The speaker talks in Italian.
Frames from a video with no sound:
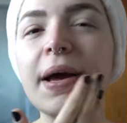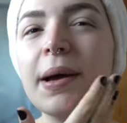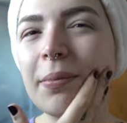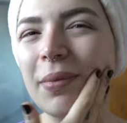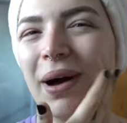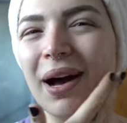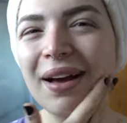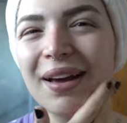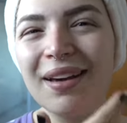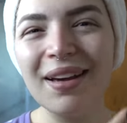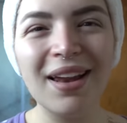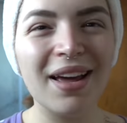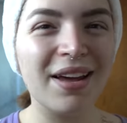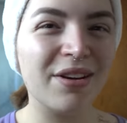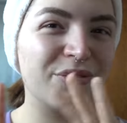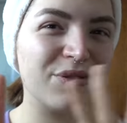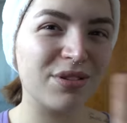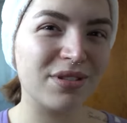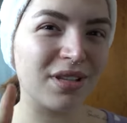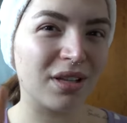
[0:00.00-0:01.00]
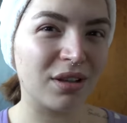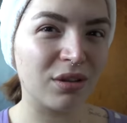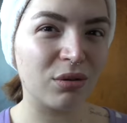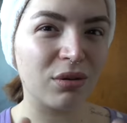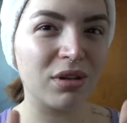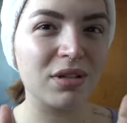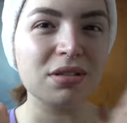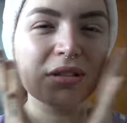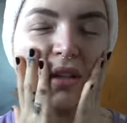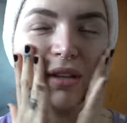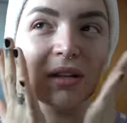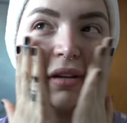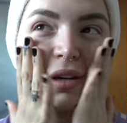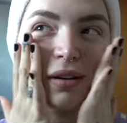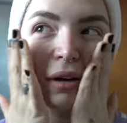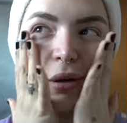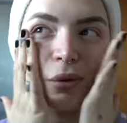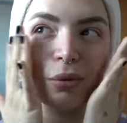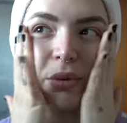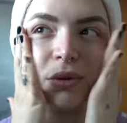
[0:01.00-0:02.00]
ma anche lei è fissata con la skin
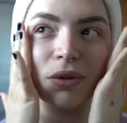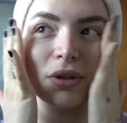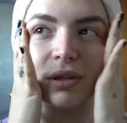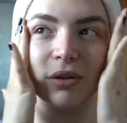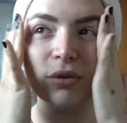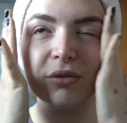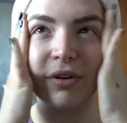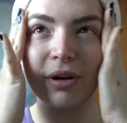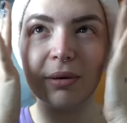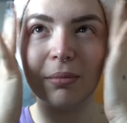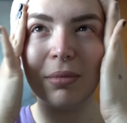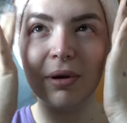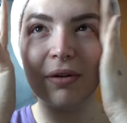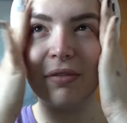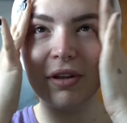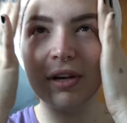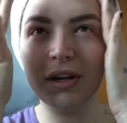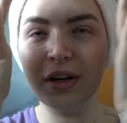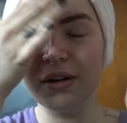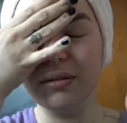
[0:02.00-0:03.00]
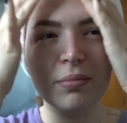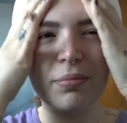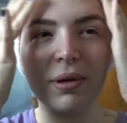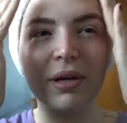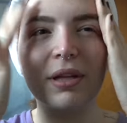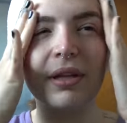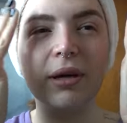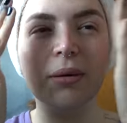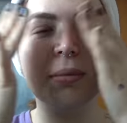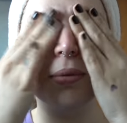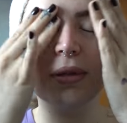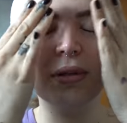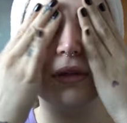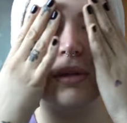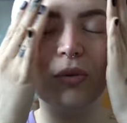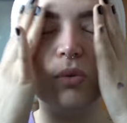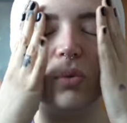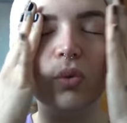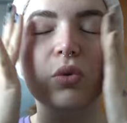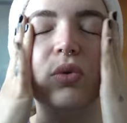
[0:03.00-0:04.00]
care, quindi dovrebbe avere praticamente
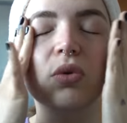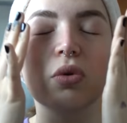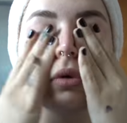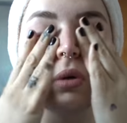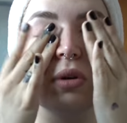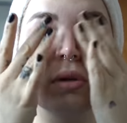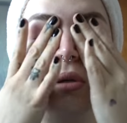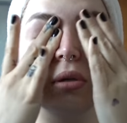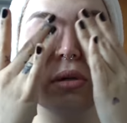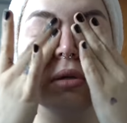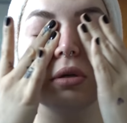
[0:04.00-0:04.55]
tutto.